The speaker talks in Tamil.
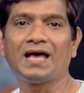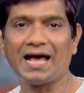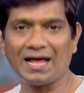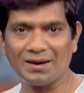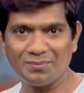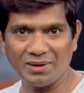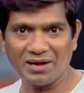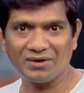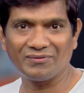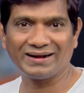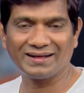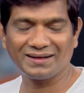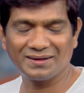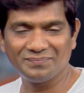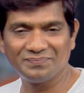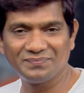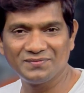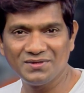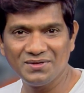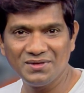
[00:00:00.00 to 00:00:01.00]
அன்பான
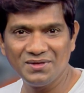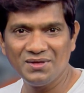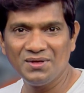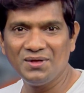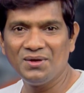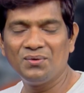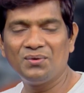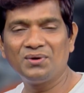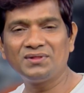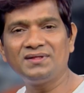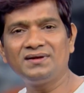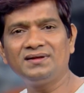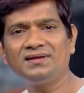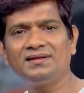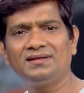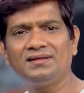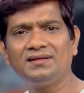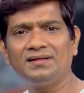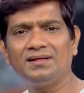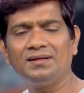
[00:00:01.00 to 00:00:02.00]
வணக்கம்
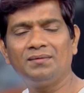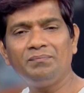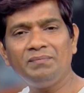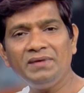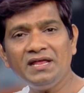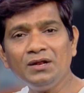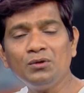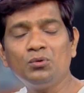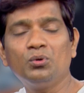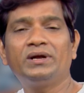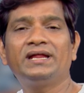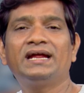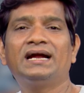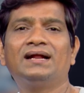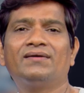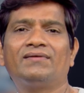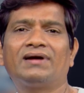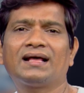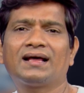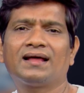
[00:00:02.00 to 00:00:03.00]
ஒருத்தருக்கு மீன்
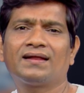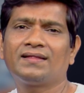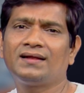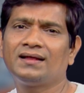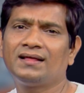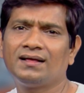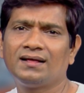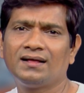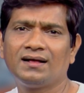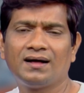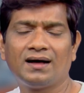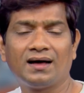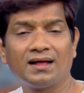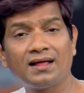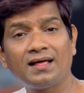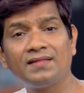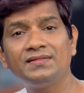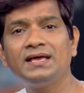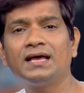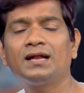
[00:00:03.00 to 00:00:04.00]
குட்டிகளை வளர்க்குறதுல
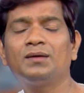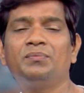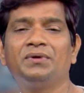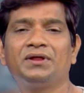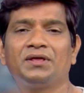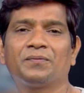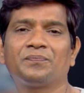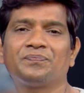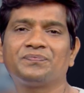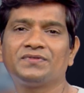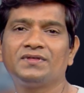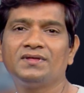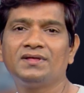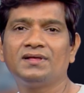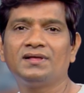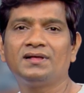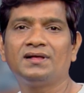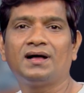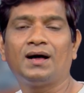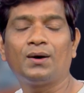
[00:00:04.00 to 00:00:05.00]
அலாதியான பிரியம்
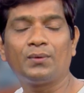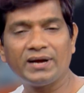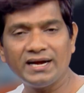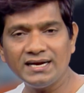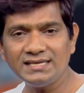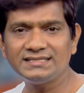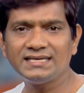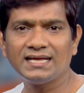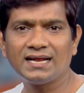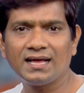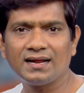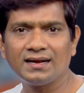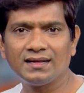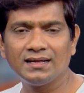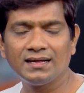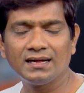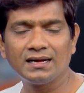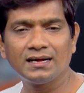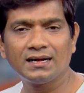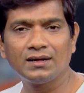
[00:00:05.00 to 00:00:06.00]
அவர் என்ன செய்கிறாரு
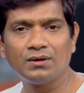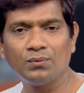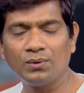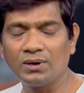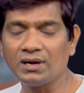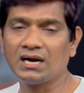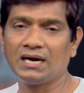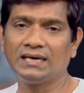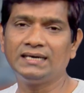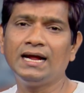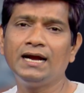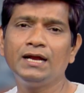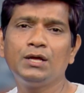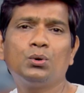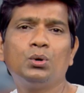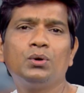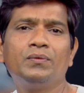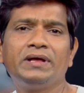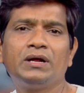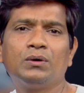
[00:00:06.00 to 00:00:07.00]
ஒரு கண்ணாடி
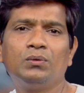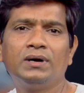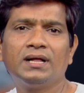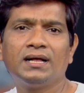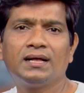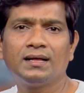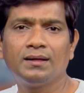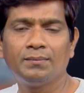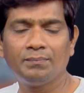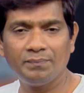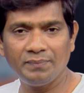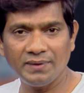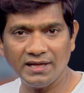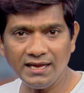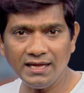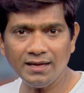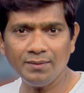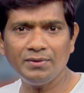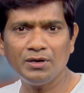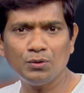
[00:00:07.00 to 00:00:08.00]
குடுவைக்குள்ளே
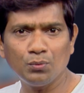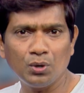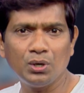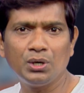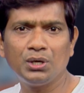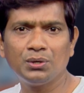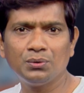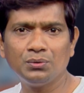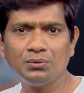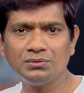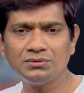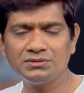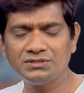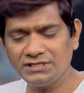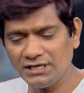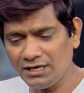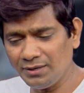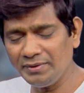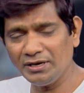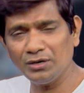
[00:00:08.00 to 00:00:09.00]
பெரிய மீன் ஒன்றையும்
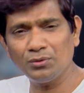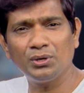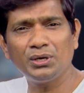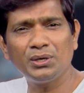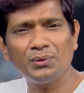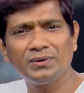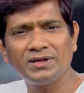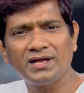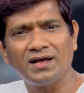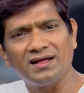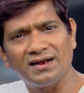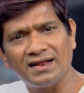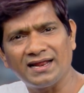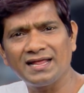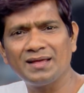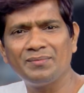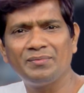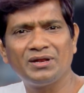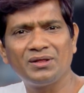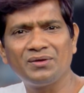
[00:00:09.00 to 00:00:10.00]
சின்ன மீன் குட்டி குட்டியாக
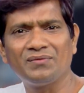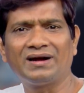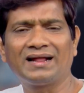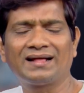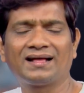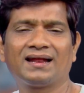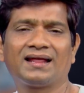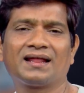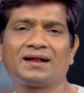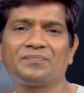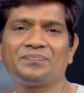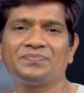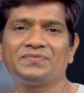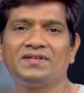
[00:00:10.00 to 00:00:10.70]
நிறைய மீனையும் வளர்க்குறாரு